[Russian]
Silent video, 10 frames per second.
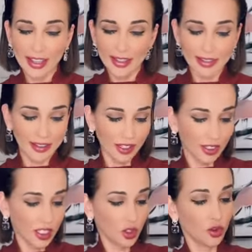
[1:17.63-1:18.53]
Итак,
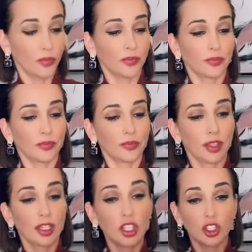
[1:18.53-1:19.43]
начнем
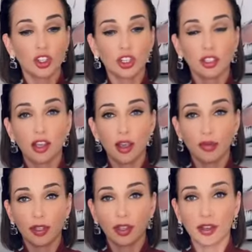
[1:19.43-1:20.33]
книжечка такая
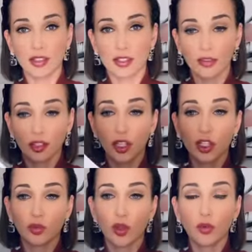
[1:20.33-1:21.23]
прилагается к
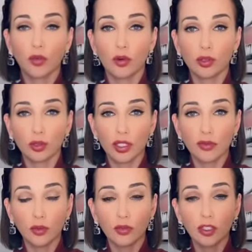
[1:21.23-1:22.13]
нашему аромабоксу, где
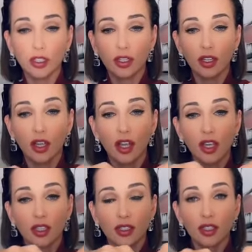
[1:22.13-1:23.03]
вы увидите
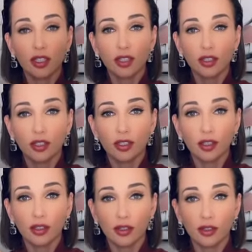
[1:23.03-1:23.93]
здесь
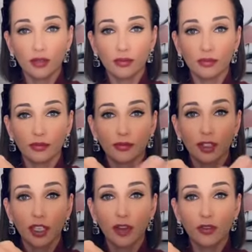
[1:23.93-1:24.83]
а,
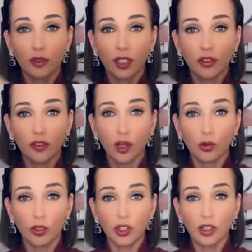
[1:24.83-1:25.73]
фотографии вот этих
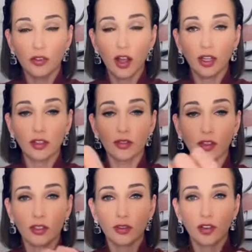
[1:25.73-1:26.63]
флакончиков, как они
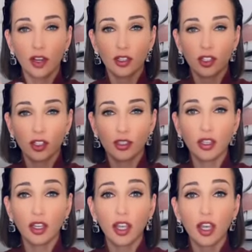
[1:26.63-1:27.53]
выглядят в реальной
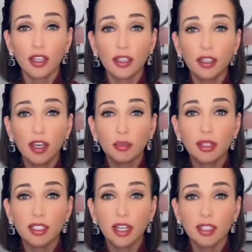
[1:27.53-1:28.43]
жизни, и
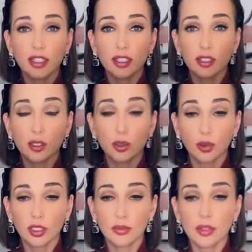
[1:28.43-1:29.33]
описание с
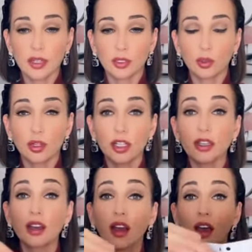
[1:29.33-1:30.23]
нотами,
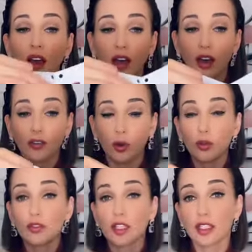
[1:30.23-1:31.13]
которые а,
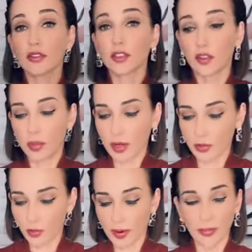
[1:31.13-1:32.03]
входят в состав этого
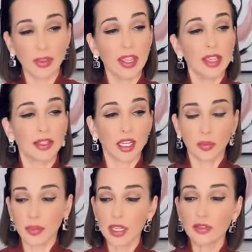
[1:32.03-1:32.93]
парфюма. Так,
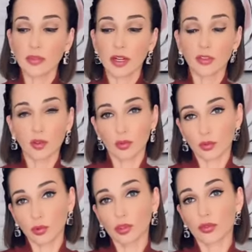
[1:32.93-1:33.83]
первый парфюм,
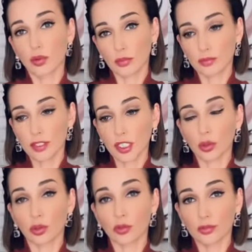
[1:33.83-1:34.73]
ну, его те,
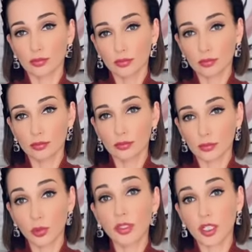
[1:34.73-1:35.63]
кто
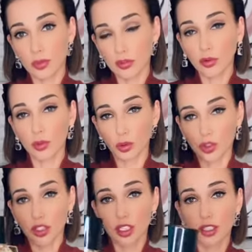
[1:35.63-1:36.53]
любители парфюма,
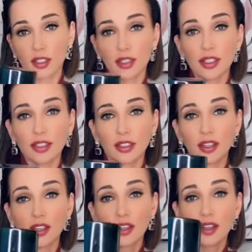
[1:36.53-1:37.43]
точно должны знать,
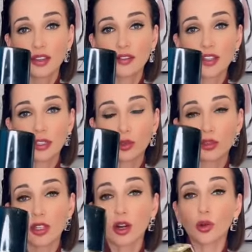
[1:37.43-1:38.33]
это
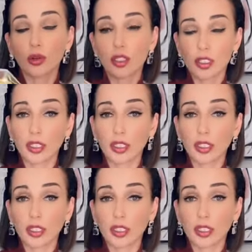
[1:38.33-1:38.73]
Вертус Наркосис.